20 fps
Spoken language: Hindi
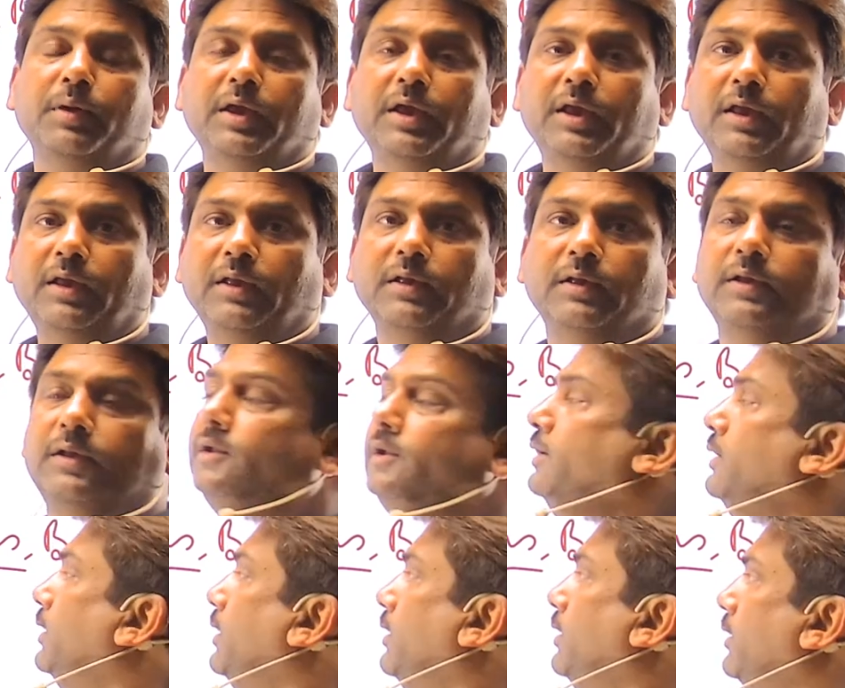में आ,
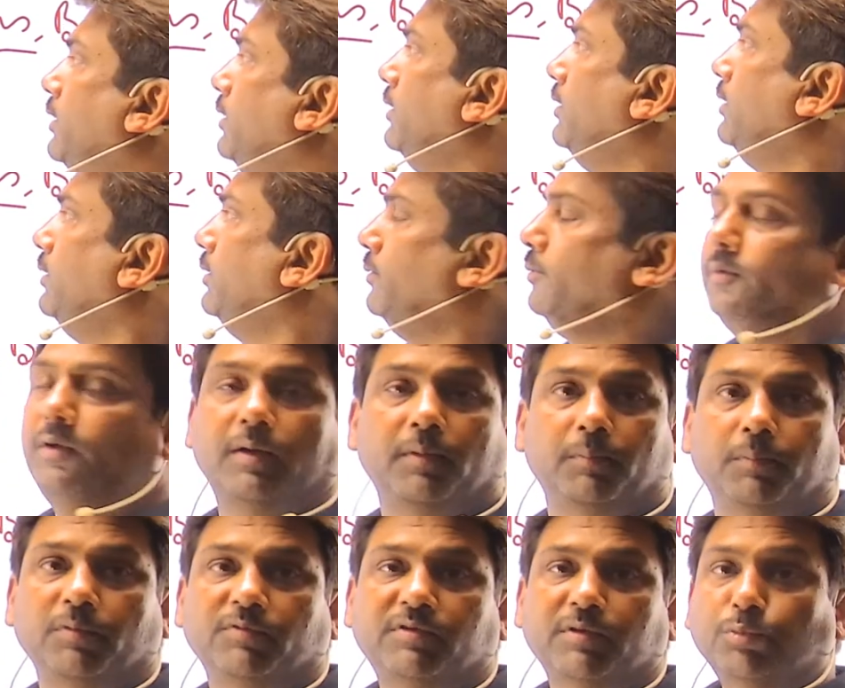
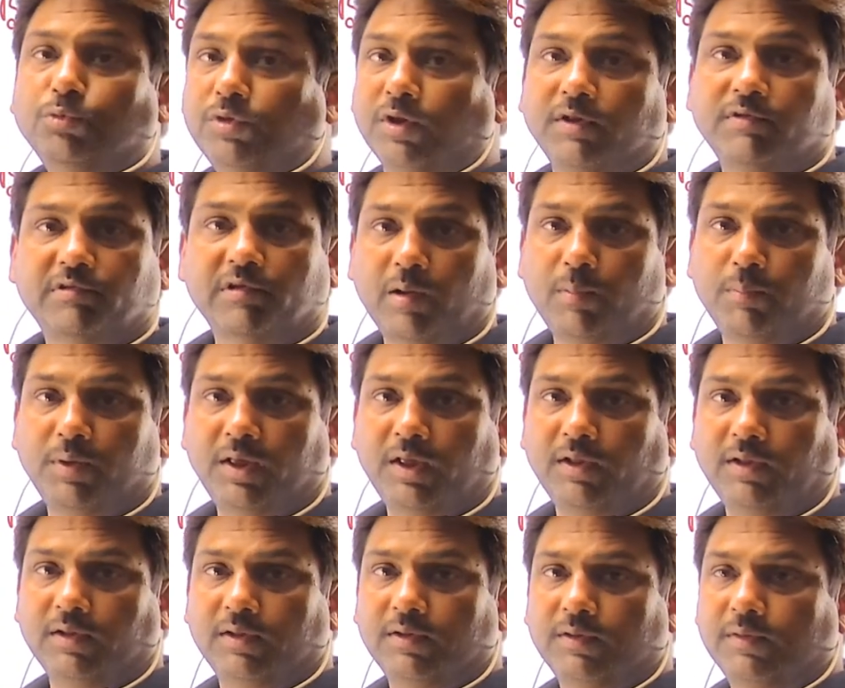समुद्री जल
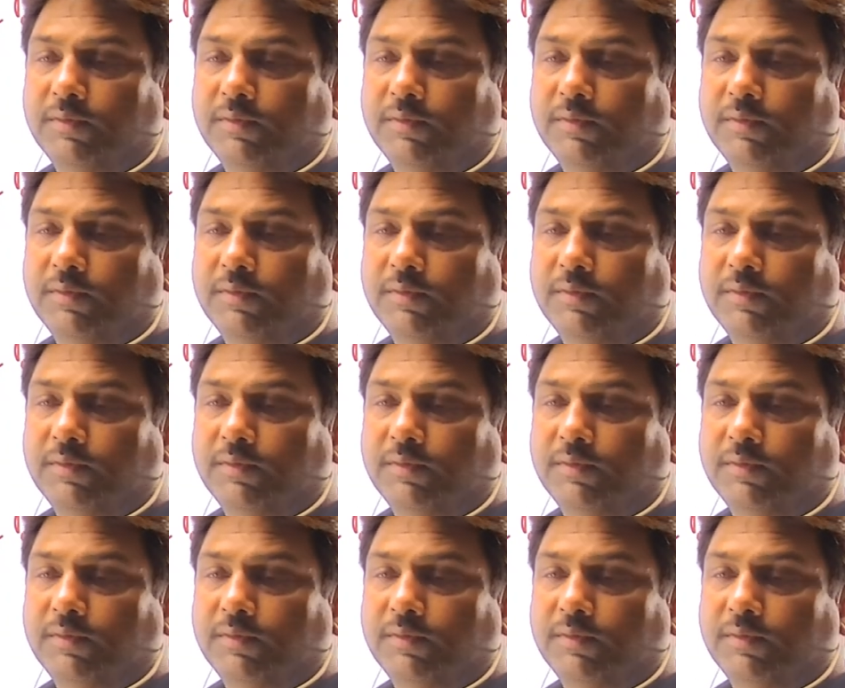में